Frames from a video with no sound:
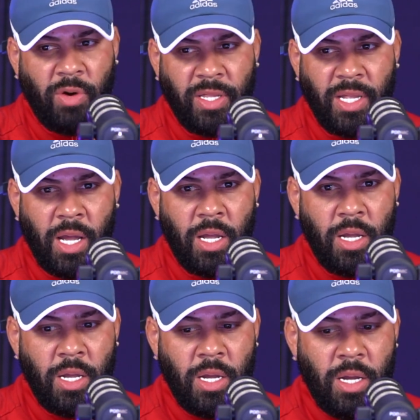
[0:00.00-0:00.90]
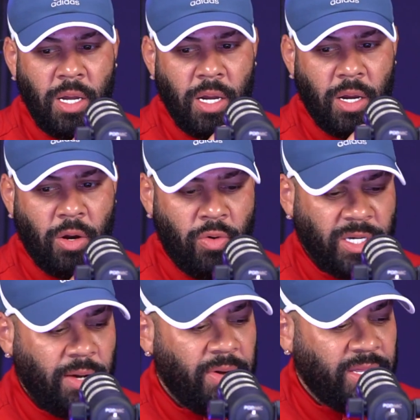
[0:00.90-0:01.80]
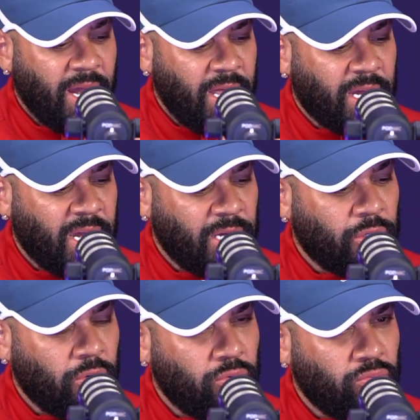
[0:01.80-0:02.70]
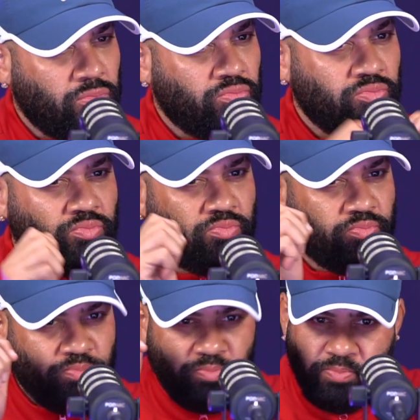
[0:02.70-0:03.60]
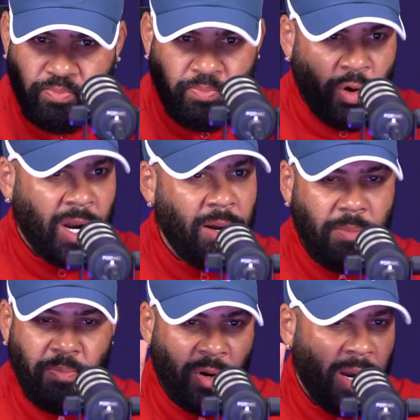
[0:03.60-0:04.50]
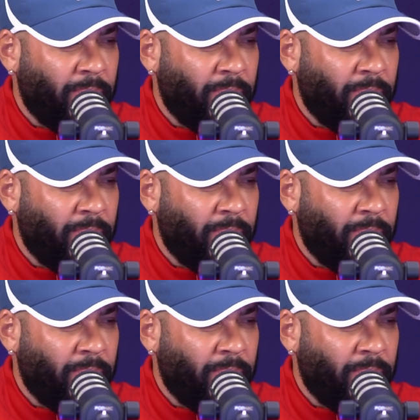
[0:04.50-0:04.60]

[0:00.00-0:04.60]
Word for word: anda con esa bandeja de queso por el, por el